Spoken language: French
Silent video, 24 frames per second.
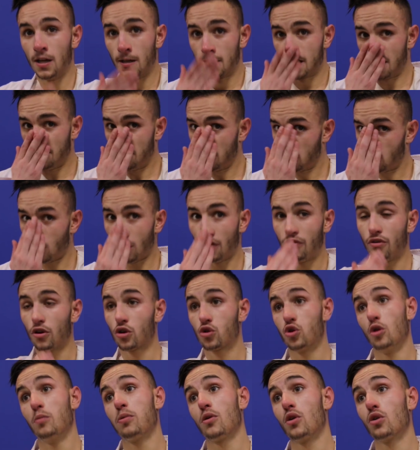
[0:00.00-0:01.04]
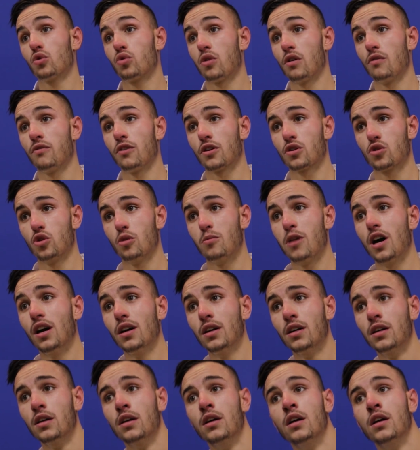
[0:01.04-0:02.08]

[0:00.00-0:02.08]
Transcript: ça fait trois fois que je le prends, trois fois que je le bats.